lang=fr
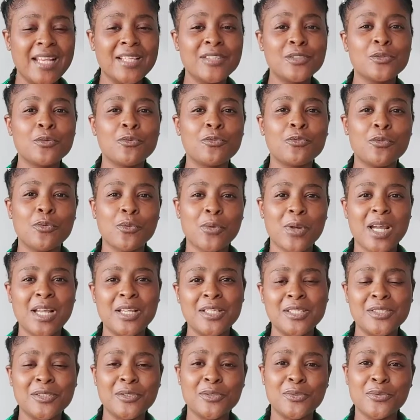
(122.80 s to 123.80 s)
elle se
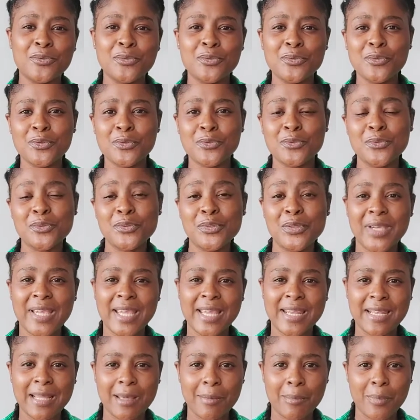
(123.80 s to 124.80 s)
focalise juste sur ce
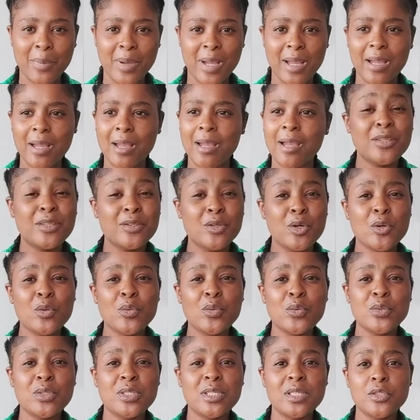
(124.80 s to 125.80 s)
qu'elle n'a pas. Et d'un
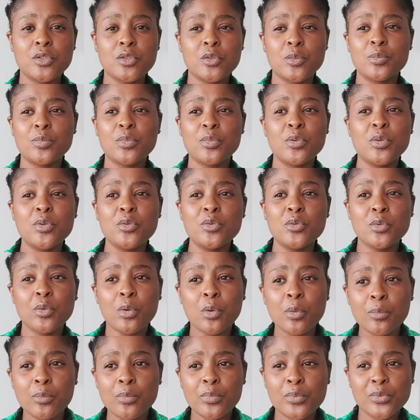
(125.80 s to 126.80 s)
côté, je ne peux
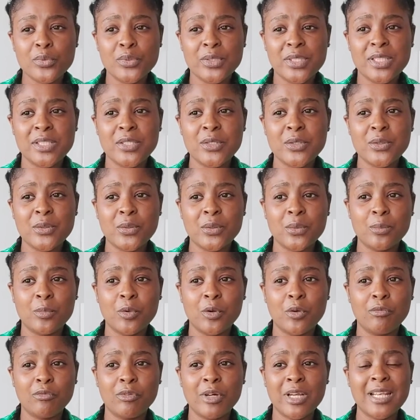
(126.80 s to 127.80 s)
non plus dire que,
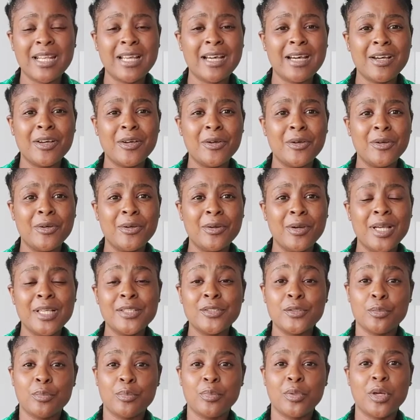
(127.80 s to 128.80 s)
bon, voilà, euh, elle
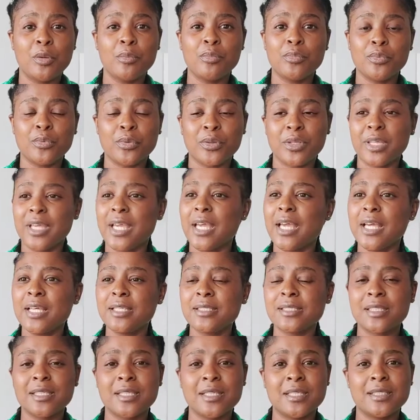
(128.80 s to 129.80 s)
se plaint pour
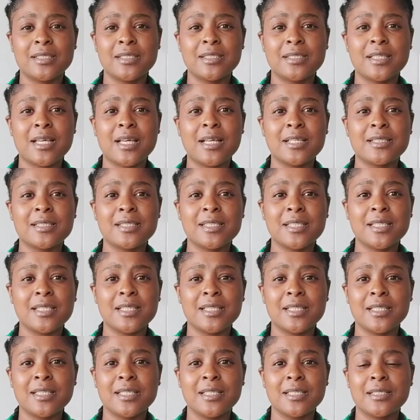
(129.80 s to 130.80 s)
rien, c'est ça,
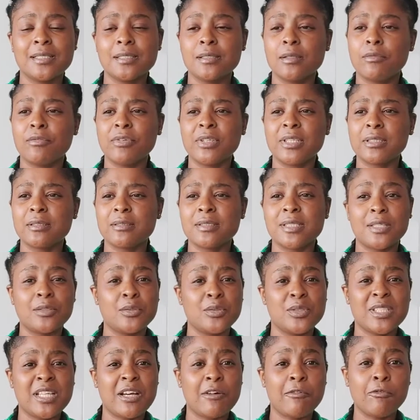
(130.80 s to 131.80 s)
c'est en fait,
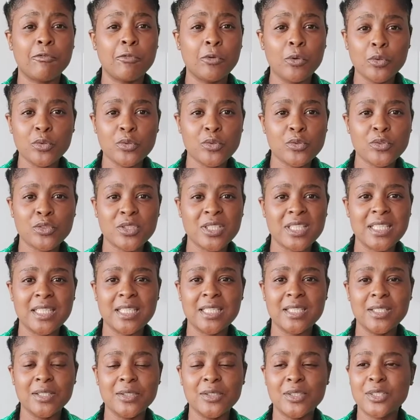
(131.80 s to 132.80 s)
de sa faute
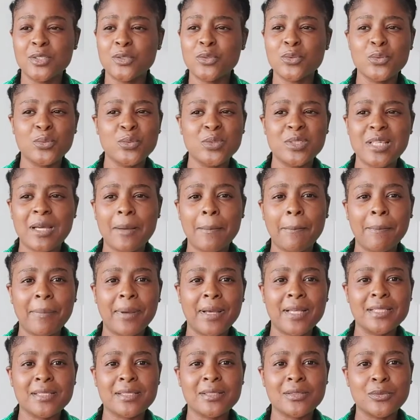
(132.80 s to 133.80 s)
si, tout ça
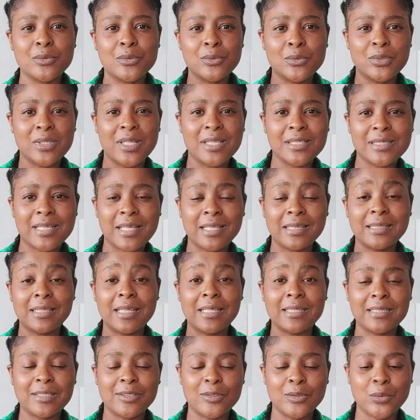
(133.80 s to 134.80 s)
passe dans sa
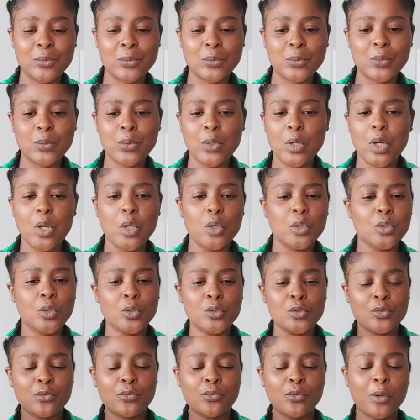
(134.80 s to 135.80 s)
tête et tout,
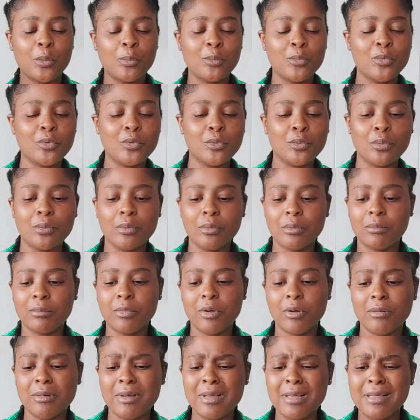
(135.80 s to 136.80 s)
dans ce forme de,
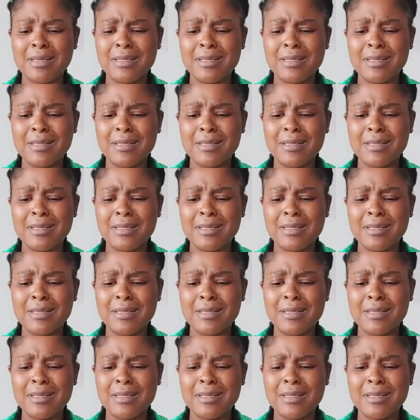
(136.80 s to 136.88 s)
bon,